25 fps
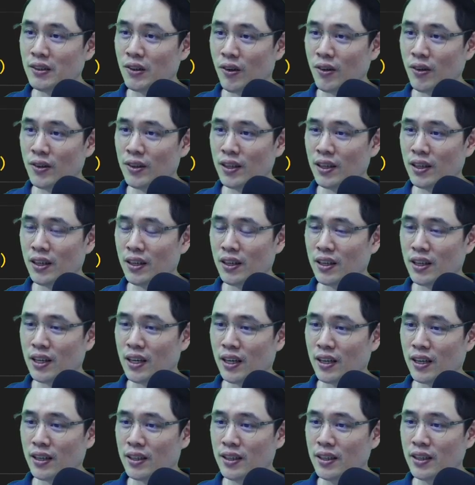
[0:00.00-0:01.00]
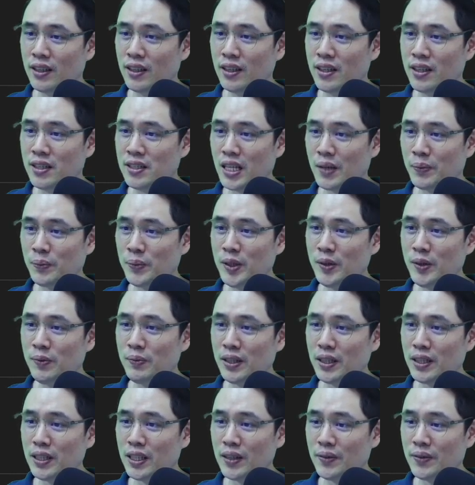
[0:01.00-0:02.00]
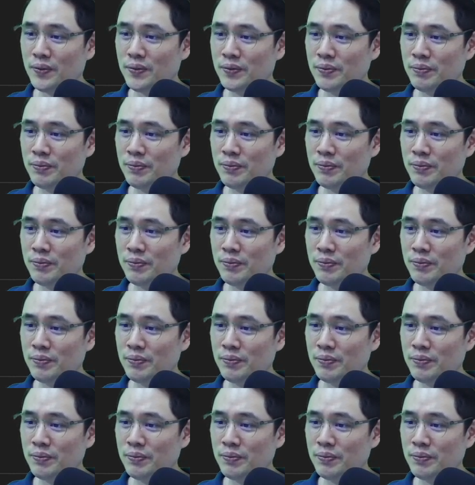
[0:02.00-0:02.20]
เนาะอ่ะเสร็จปุ๊บนะครับ